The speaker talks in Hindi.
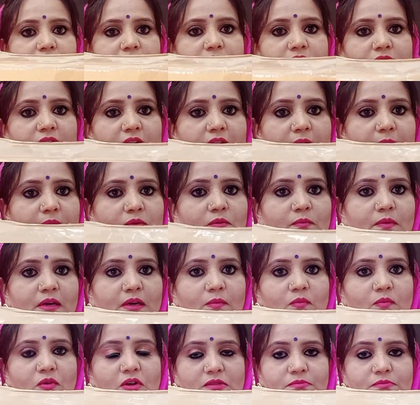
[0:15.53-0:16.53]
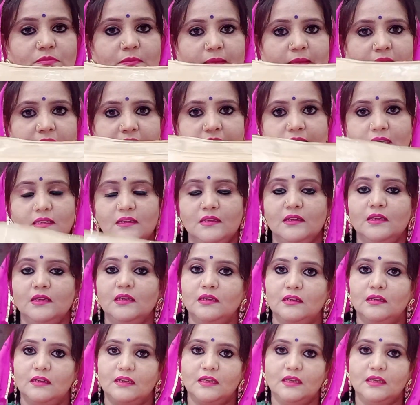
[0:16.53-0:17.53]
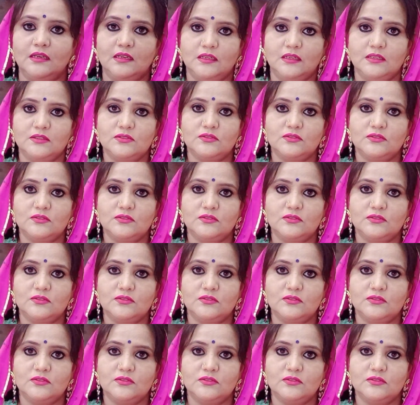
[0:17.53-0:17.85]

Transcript: से आपको बड़े बॉक्स में मिलेगी लेकिन ये